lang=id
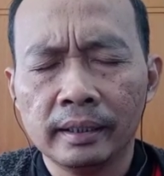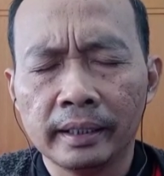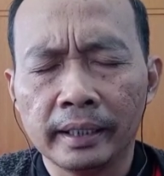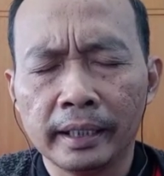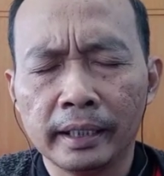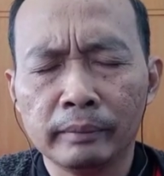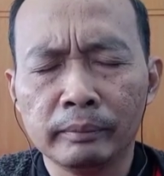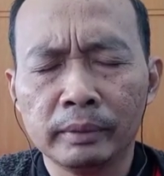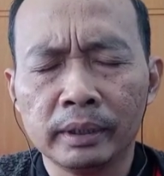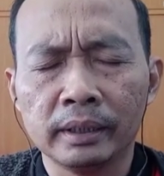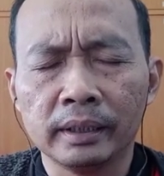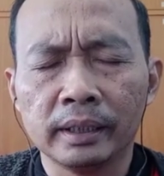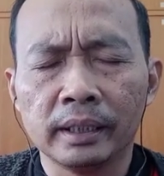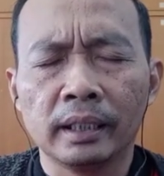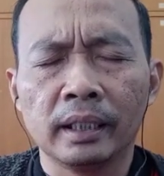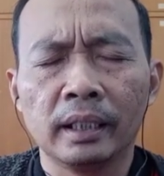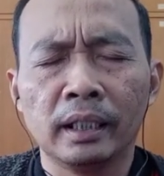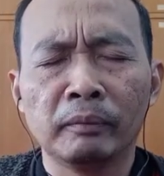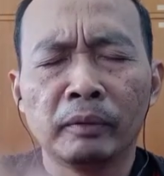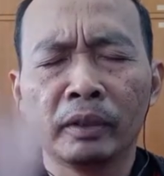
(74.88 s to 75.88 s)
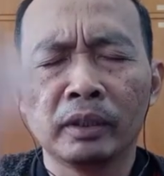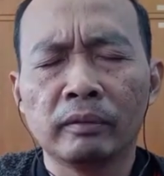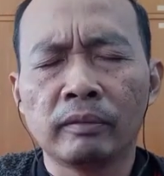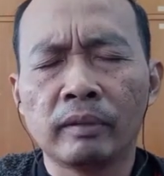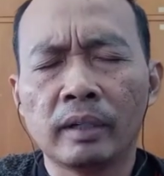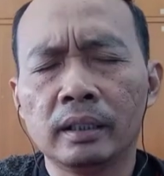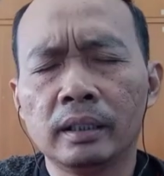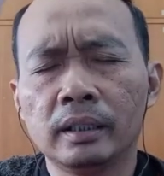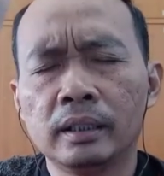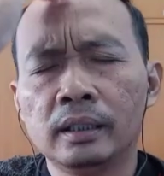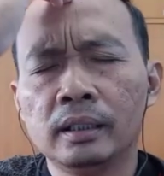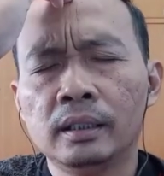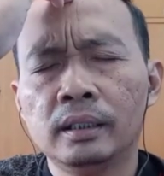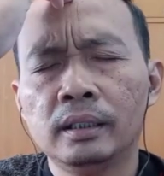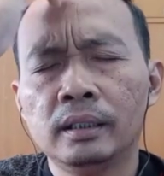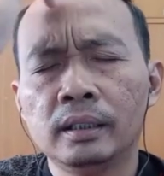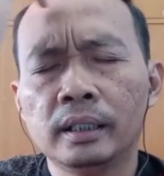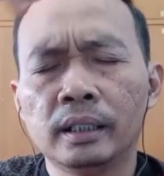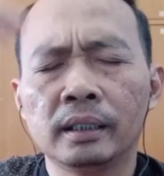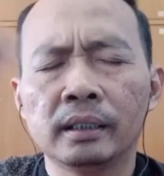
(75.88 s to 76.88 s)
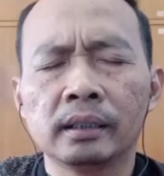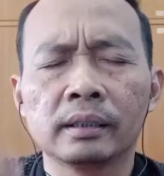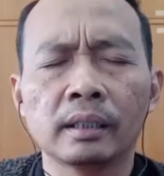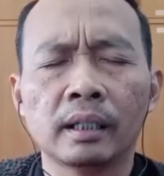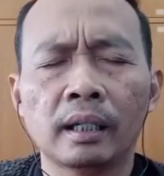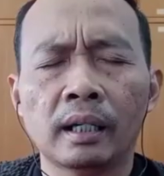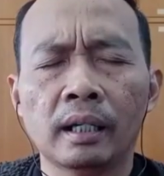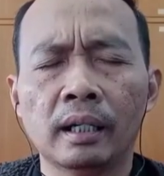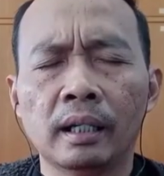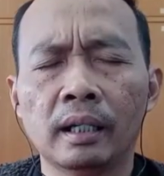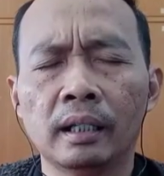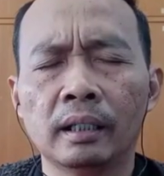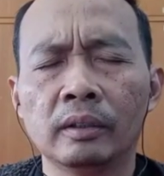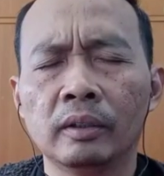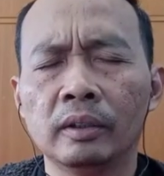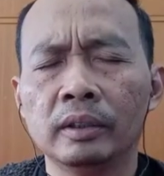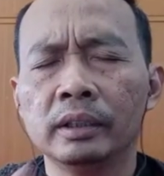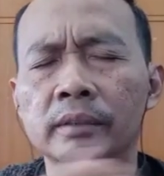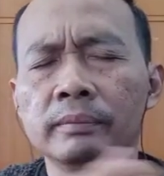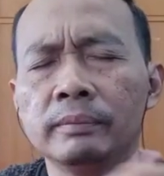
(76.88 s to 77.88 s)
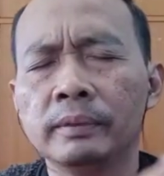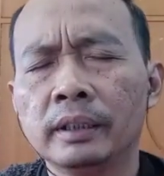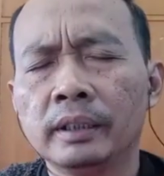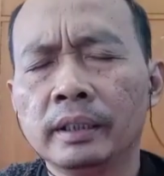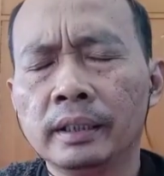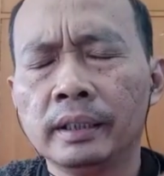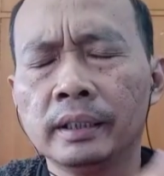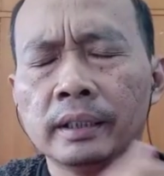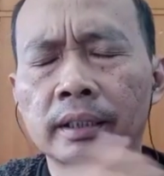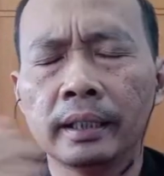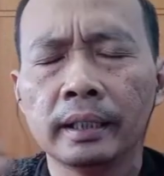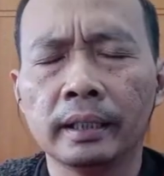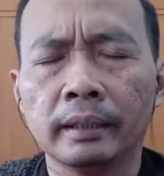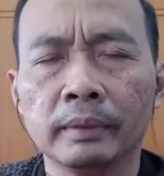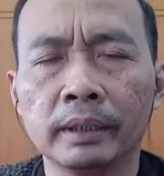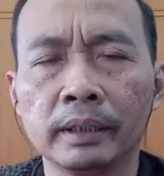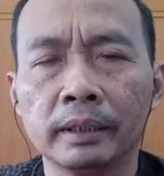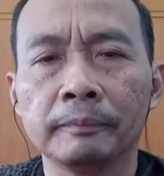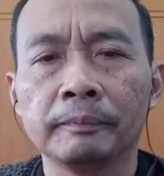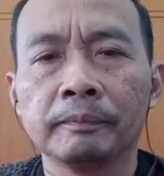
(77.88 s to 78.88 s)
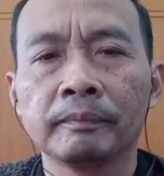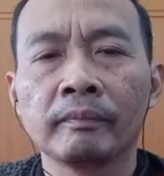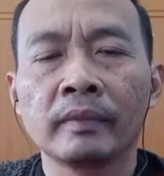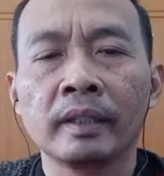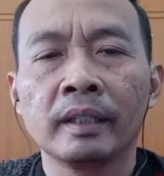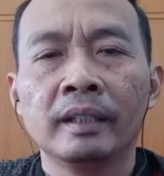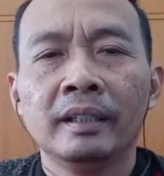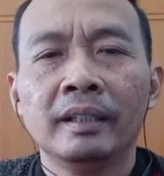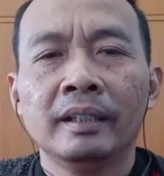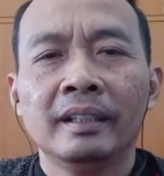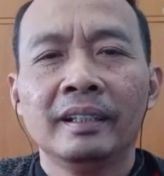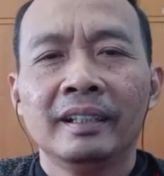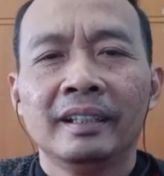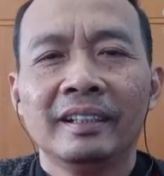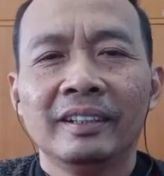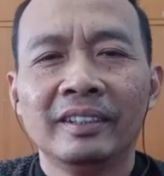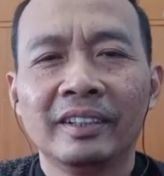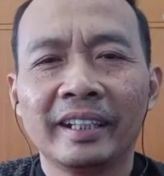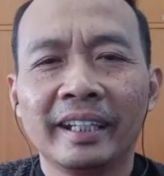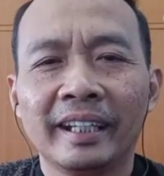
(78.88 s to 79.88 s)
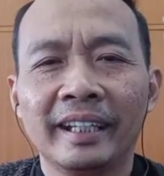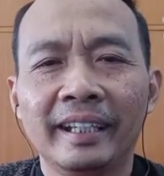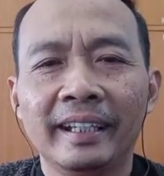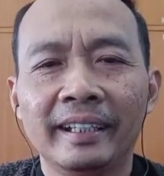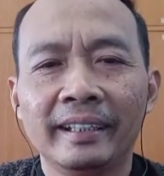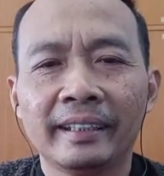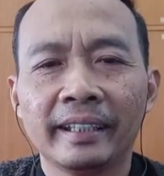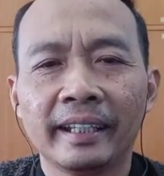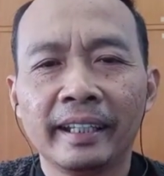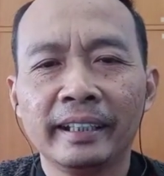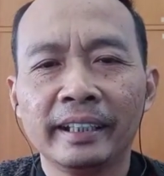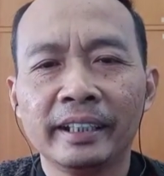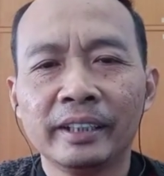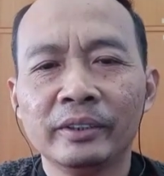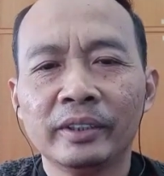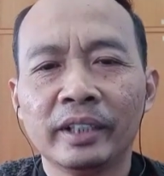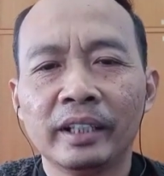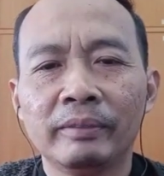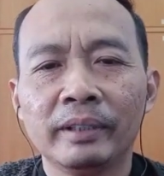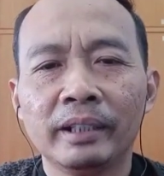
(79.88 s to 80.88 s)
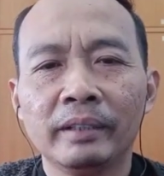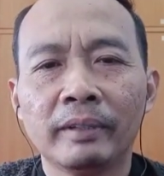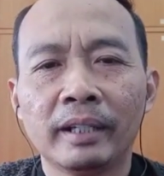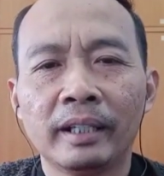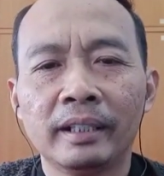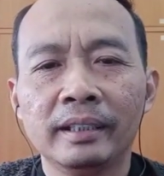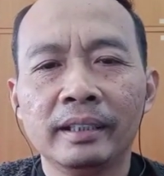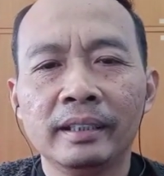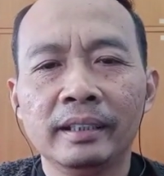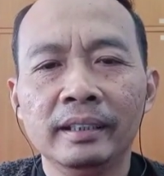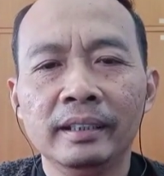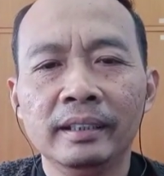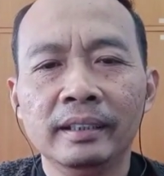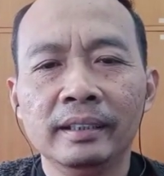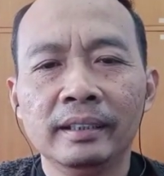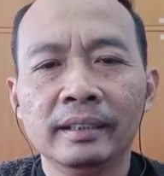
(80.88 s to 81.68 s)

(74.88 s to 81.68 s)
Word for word: Amen. In the name of the Father, and the Son, and the Holy Spirit. Amen. Okay, thank you everybody.